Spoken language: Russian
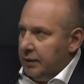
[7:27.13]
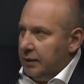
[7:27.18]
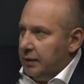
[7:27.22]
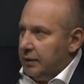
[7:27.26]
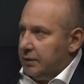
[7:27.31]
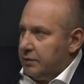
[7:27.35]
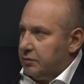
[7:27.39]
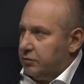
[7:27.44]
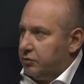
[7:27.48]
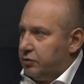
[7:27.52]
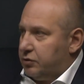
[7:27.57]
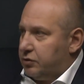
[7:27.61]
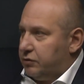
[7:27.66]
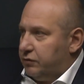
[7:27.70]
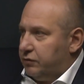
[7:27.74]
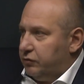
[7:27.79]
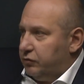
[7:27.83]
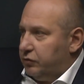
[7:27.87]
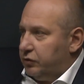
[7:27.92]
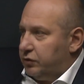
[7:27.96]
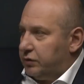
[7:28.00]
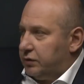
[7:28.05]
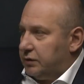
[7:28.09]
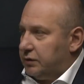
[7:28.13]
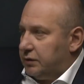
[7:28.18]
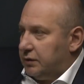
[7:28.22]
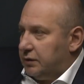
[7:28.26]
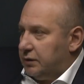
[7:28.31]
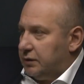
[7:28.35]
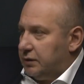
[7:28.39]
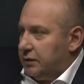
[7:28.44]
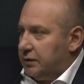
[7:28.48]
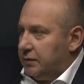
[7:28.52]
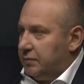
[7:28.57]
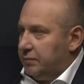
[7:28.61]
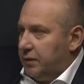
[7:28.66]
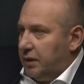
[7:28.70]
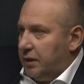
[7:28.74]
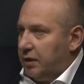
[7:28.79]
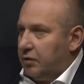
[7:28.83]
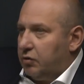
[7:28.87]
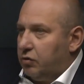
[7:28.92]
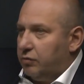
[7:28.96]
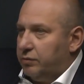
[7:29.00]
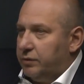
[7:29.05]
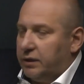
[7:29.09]
Существует э,
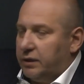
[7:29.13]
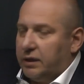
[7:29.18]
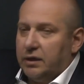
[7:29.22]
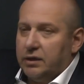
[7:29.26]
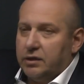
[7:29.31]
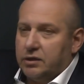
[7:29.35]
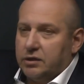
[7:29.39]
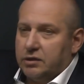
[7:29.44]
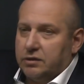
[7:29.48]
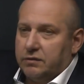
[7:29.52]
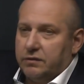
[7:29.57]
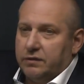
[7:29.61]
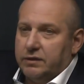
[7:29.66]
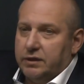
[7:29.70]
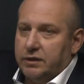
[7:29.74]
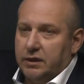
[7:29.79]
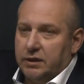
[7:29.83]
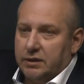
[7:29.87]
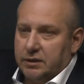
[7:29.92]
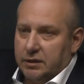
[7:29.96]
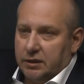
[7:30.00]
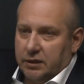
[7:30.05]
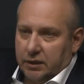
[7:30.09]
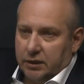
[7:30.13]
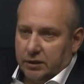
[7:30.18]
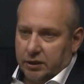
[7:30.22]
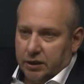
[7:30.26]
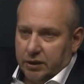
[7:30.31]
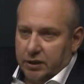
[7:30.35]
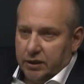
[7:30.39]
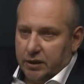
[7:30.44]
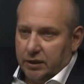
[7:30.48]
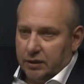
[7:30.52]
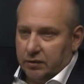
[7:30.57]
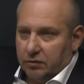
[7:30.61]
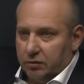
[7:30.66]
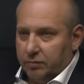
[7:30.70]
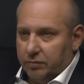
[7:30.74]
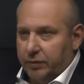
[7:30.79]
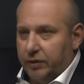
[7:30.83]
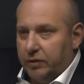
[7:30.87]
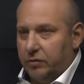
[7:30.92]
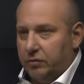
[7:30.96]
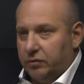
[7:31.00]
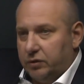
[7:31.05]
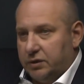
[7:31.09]
огромное количество интересных решений, которые
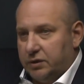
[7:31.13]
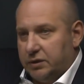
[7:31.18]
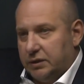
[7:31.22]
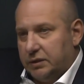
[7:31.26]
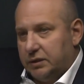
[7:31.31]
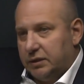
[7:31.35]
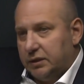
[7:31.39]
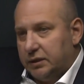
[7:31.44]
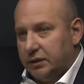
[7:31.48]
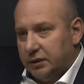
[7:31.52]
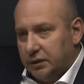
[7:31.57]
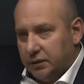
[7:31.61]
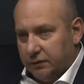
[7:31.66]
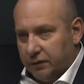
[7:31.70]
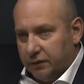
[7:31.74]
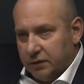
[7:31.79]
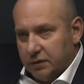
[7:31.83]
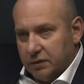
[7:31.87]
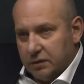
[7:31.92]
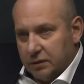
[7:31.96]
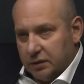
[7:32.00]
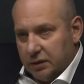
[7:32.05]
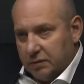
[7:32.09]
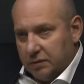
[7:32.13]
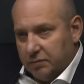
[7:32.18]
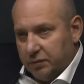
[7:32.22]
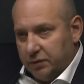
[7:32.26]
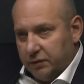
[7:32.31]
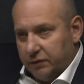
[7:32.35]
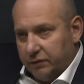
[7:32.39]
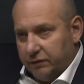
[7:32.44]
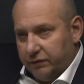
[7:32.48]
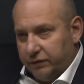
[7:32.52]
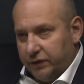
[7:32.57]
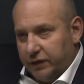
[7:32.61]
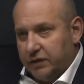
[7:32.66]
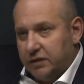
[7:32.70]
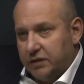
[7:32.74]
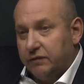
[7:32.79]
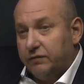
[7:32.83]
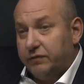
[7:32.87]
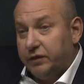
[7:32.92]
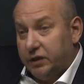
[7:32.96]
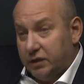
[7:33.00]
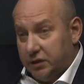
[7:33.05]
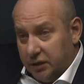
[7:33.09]
приходится интегрировать как бы, к этой в,
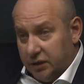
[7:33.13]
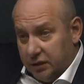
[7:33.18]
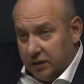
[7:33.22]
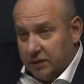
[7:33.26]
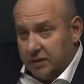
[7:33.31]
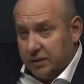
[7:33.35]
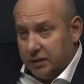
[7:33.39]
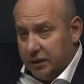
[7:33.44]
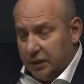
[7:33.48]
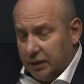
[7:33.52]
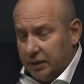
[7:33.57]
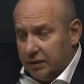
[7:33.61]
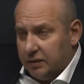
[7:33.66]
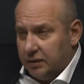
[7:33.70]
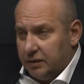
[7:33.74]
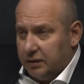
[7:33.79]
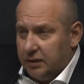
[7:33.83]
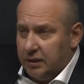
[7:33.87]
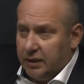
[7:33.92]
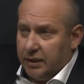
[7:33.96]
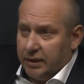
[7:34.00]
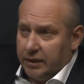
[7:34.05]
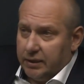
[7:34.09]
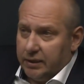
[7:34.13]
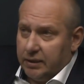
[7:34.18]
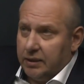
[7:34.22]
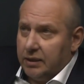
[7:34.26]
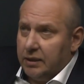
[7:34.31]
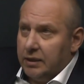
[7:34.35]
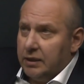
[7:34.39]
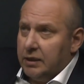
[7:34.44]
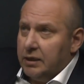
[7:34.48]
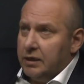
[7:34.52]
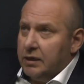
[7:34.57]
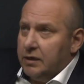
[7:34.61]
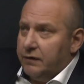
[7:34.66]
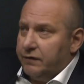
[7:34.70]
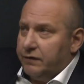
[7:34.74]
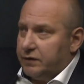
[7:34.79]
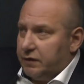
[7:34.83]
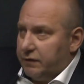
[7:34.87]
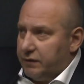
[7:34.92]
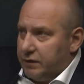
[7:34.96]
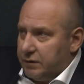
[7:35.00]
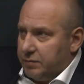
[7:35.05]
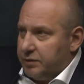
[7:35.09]
платформе в уже, стек, да? И, да, и в
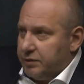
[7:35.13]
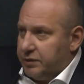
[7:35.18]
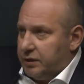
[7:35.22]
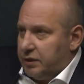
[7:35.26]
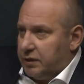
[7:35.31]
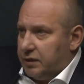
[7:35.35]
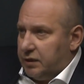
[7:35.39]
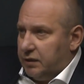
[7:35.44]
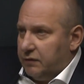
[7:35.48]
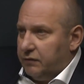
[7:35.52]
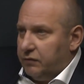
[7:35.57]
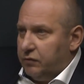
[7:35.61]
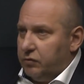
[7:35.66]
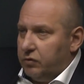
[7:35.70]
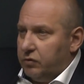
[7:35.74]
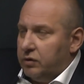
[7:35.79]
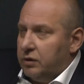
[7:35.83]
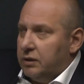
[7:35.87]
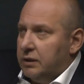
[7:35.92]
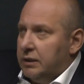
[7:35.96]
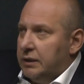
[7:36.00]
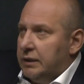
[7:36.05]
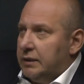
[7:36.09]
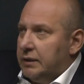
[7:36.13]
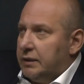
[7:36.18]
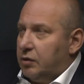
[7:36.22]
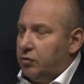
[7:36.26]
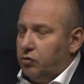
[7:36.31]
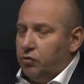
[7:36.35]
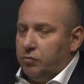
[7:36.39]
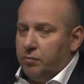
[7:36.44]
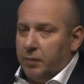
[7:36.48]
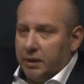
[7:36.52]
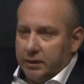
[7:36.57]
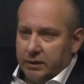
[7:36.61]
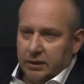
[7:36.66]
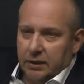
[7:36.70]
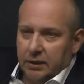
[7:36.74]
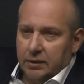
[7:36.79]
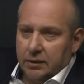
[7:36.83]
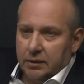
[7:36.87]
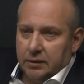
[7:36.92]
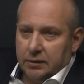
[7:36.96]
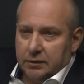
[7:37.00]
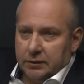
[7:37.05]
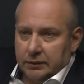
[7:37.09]
зависимости от того, какую
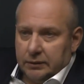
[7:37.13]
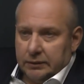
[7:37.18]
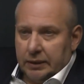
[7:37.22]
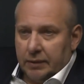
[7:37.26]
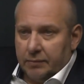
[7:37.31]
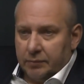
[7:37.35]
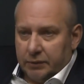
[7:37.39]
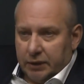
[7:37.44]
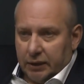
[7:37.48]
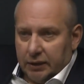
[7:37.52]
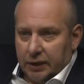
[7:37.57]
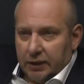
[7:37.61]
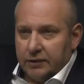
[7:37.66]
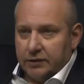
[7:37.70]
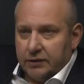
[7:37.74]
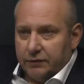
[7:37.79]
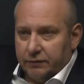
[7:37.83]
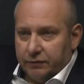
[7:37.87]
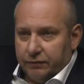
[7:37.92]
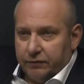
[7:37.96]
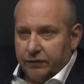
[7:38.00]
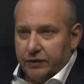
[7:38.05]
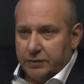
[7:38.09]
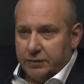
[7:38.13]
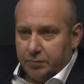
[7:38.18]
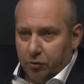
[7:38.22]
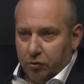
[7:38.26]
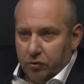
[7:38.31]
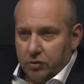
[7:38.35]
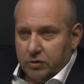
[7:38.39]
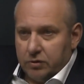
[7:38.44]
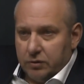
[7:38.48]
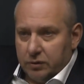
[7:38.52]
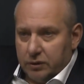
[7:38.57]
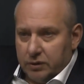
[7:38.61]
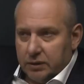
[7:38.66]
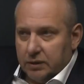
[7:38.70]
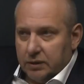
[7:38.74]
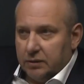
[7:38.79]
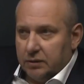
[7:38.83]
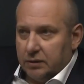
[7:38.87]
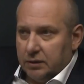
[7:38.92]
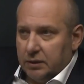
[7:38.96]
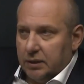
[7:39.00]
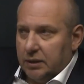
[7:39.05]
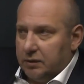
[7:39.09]
модель там талантов вы используете,
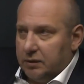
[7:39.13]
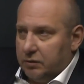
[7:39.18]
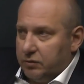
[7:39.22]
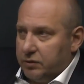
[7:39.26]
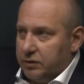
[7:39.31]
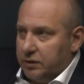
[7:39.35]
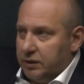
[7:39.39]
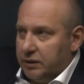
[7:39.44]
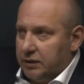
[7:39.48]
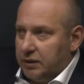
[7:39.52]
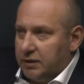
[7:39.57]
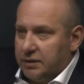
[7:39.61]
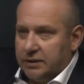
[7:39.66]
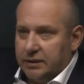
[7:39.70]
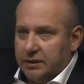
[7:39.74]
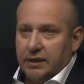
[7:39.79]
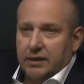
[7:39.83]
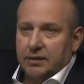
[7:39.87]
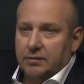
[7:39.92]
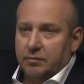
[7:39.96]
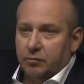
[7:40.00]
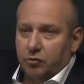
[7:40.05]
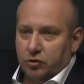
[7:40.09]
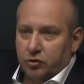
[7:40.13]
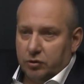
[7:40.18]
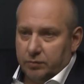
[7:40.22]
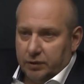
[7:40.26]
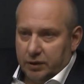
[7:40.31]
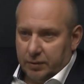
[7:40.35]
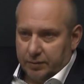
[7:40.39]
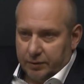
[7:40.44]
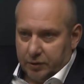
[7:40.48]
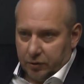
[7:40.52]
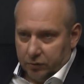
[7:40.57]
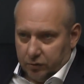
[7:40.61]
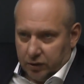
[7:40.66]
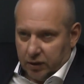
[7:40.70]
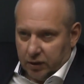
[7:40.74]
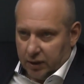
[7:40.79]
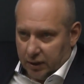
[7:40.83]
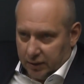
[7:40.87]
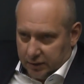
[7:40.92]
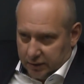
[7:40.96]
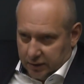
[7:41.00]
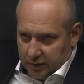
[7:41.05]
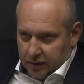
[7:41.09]
да, то есть этот стек может быть абсолютно
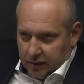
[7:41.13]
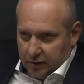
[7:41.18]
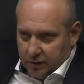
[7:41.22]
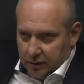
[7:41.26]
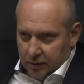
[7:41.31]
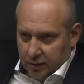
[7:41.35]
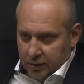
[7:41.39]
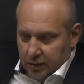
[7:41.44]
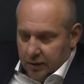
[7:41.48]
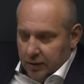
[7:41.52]
разный. Угу.